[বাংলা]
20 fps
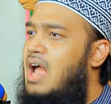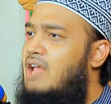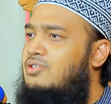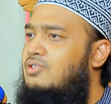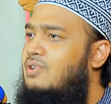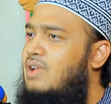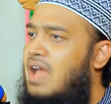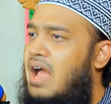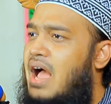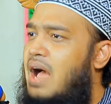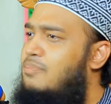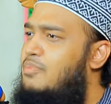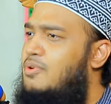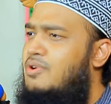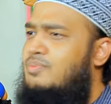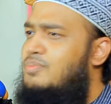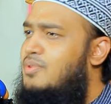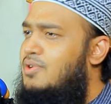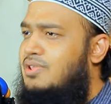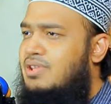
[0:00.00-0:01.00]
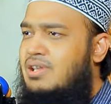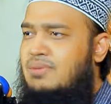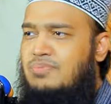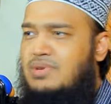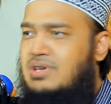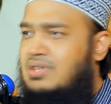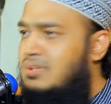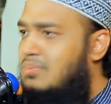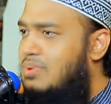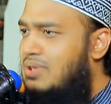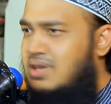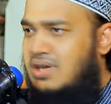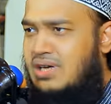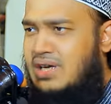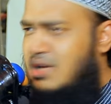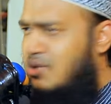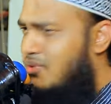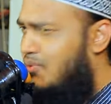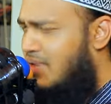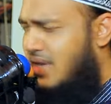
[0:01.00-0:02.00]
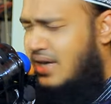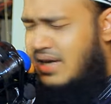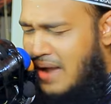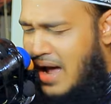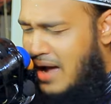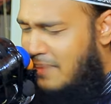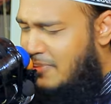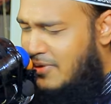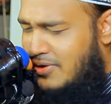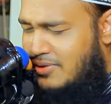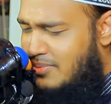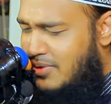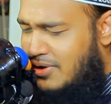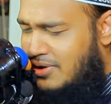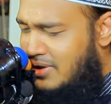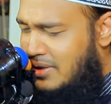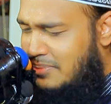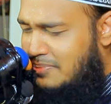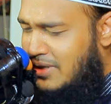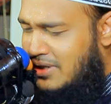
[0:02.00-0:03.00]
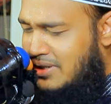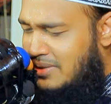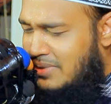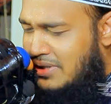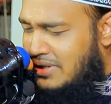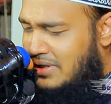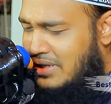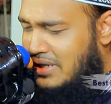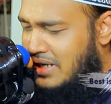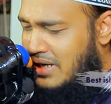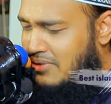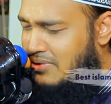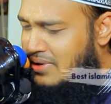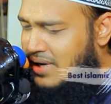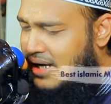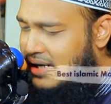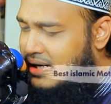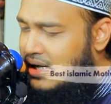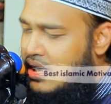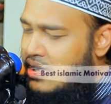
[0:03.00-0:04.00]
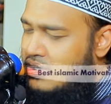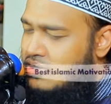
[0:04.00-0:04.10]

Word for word: আসলে আপন বলতে পৃথিবীতে কেউ নাই আপন বলতে পৃথিবীতে কেউ নাই